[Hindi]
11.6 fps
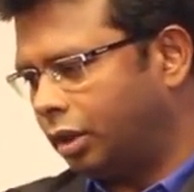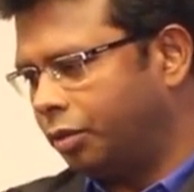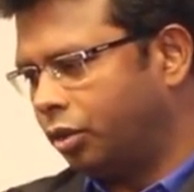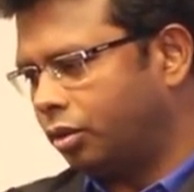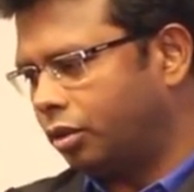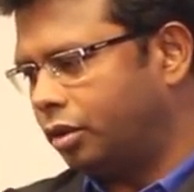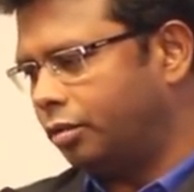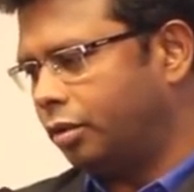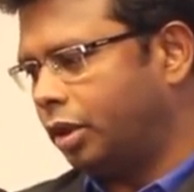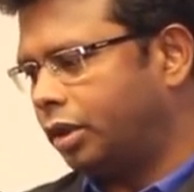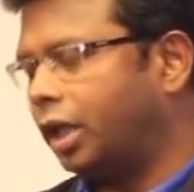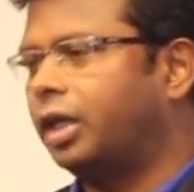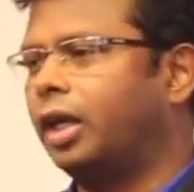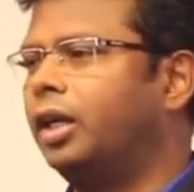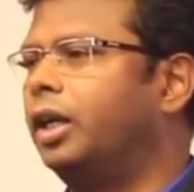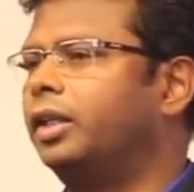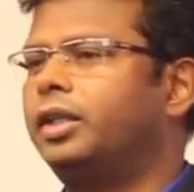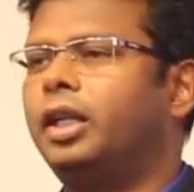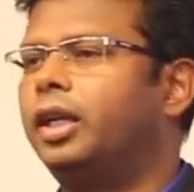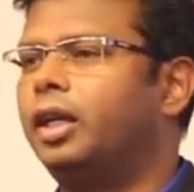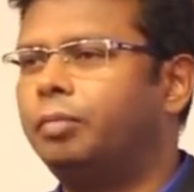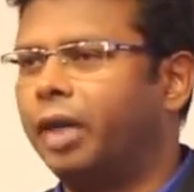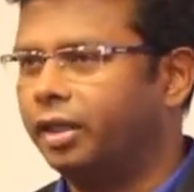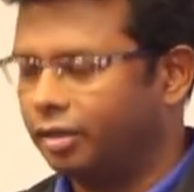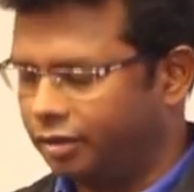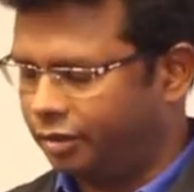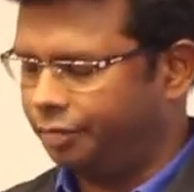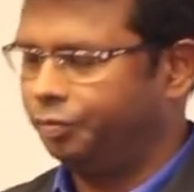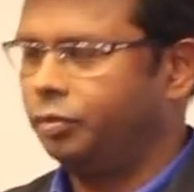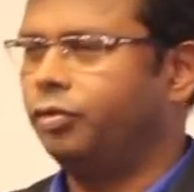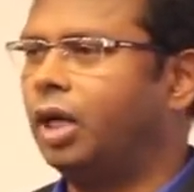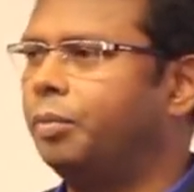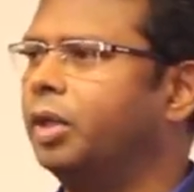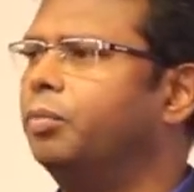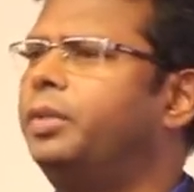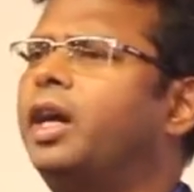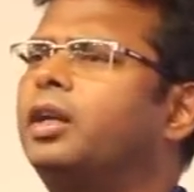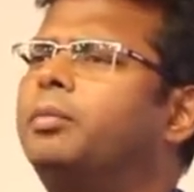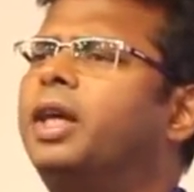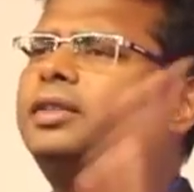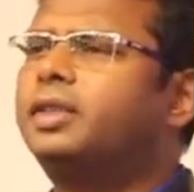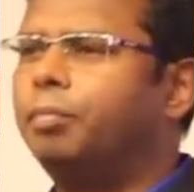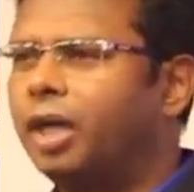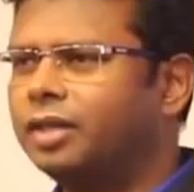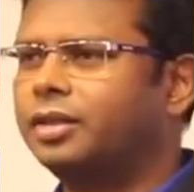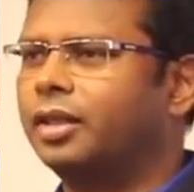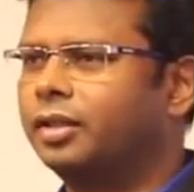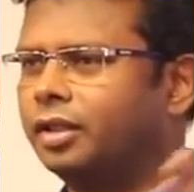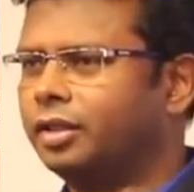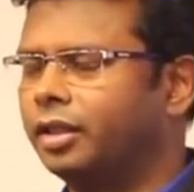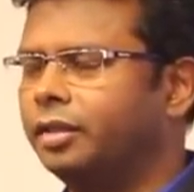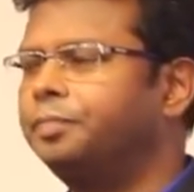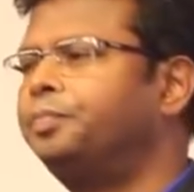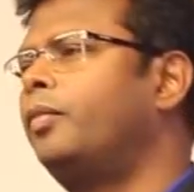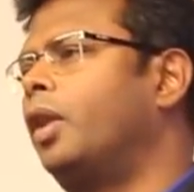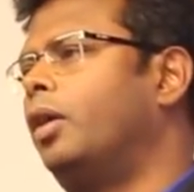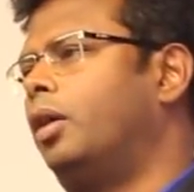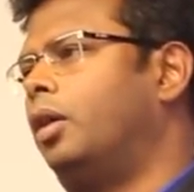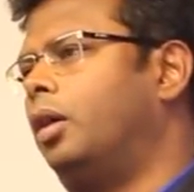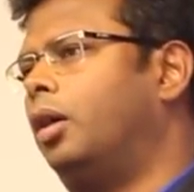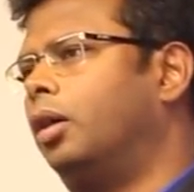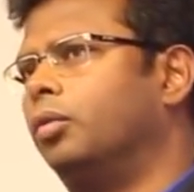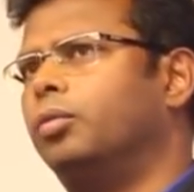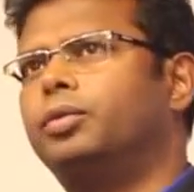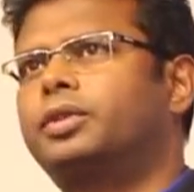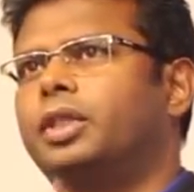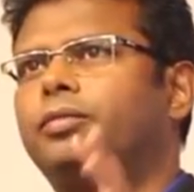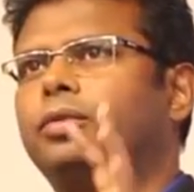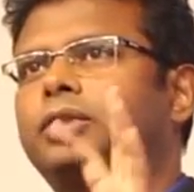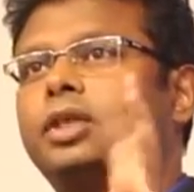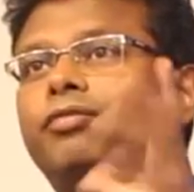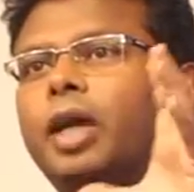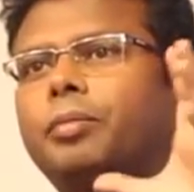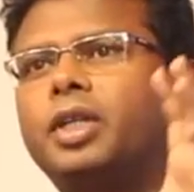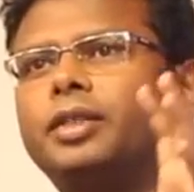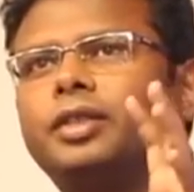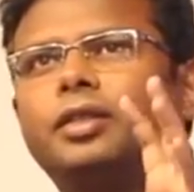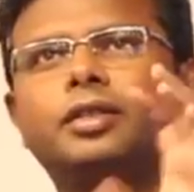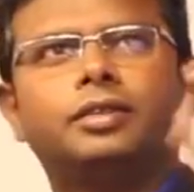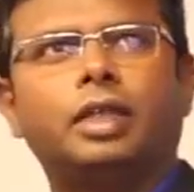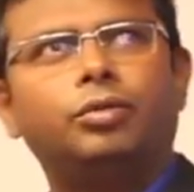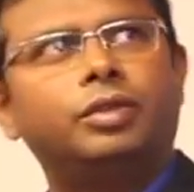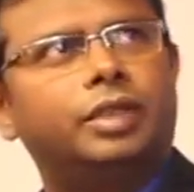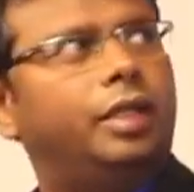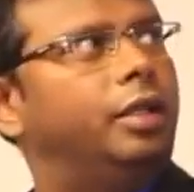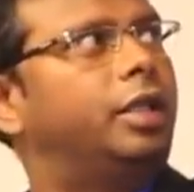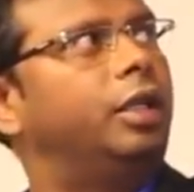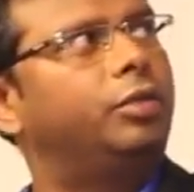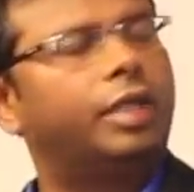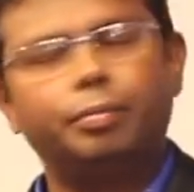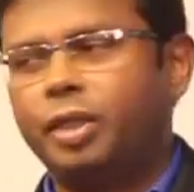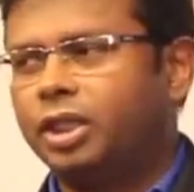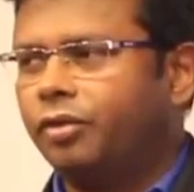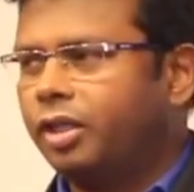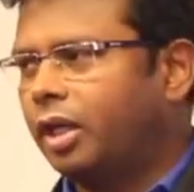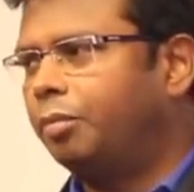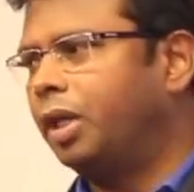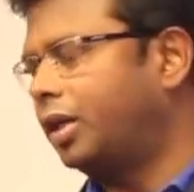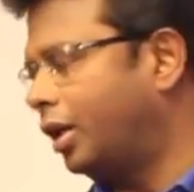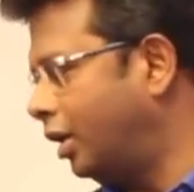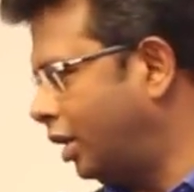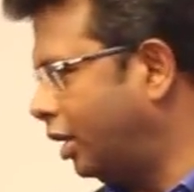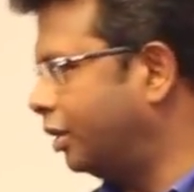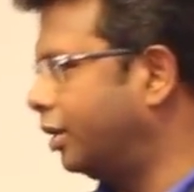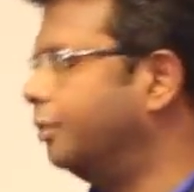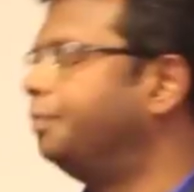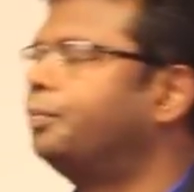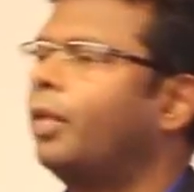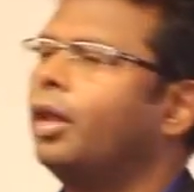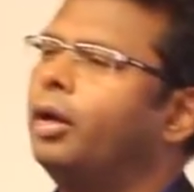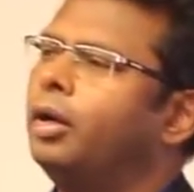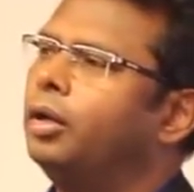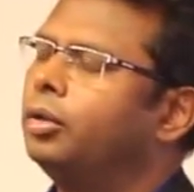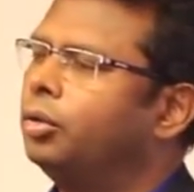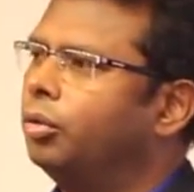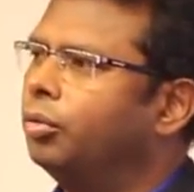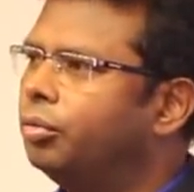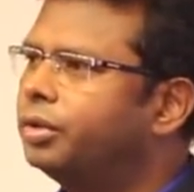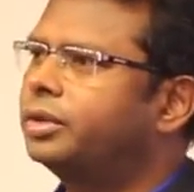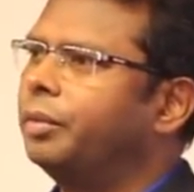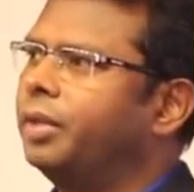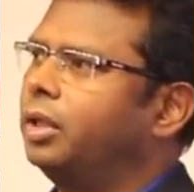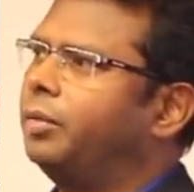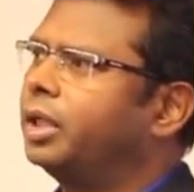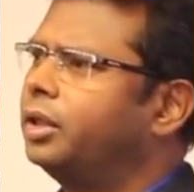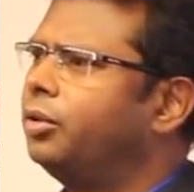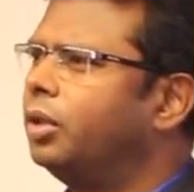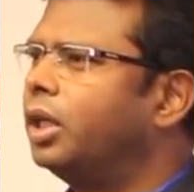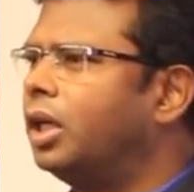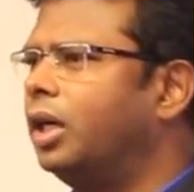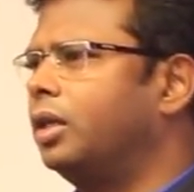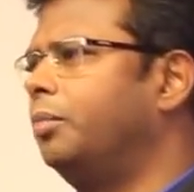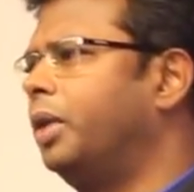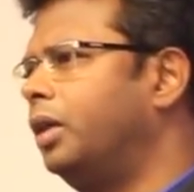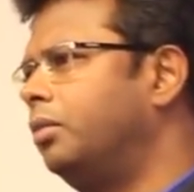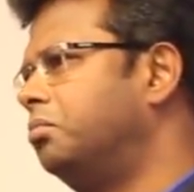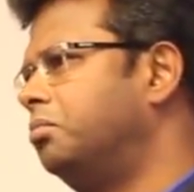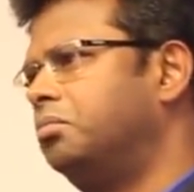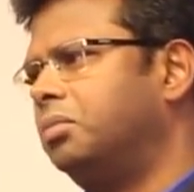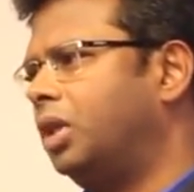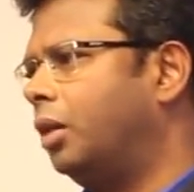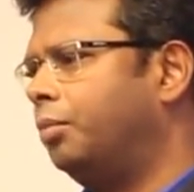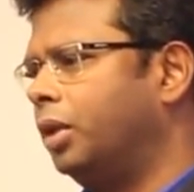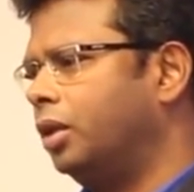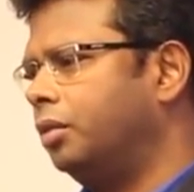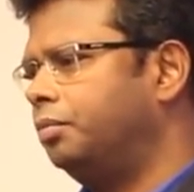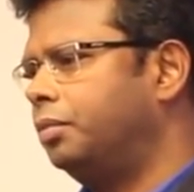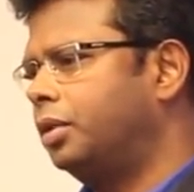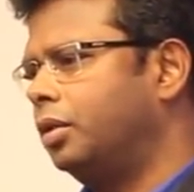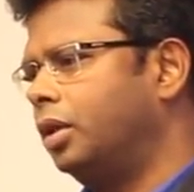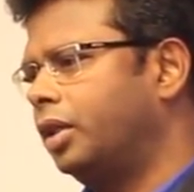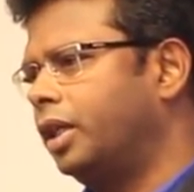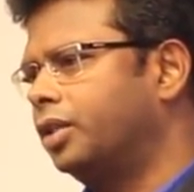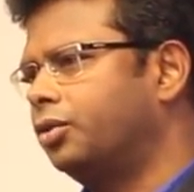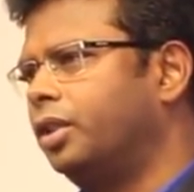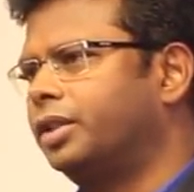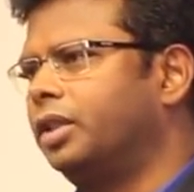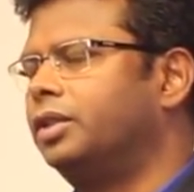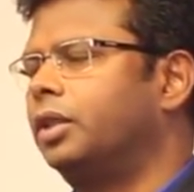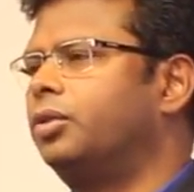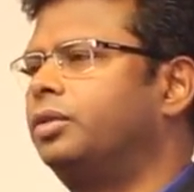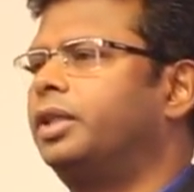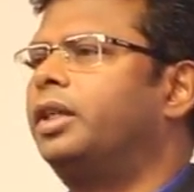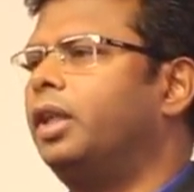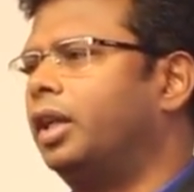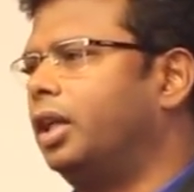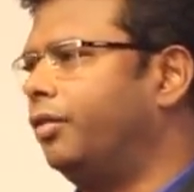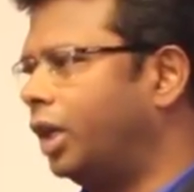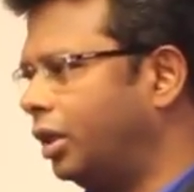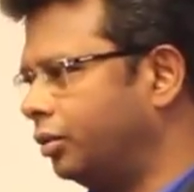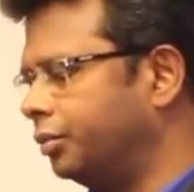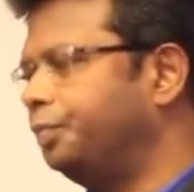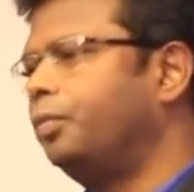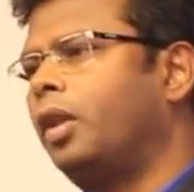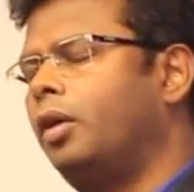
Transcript: जब इनको तंग करने लगे थे लीगल माइनर्स वहाँ पे डायनामाइट से ब्लास्ट करते थे और उसकी उसके वाइब्रेशन से साउंड से इनका जो टेम्पल था वो क्रम्बल करने लगा था तो उस समय की बात इन्होंने कहा कि मैं अब के सुदर्शन जी को चिट्ठी लिखने वाला हूँ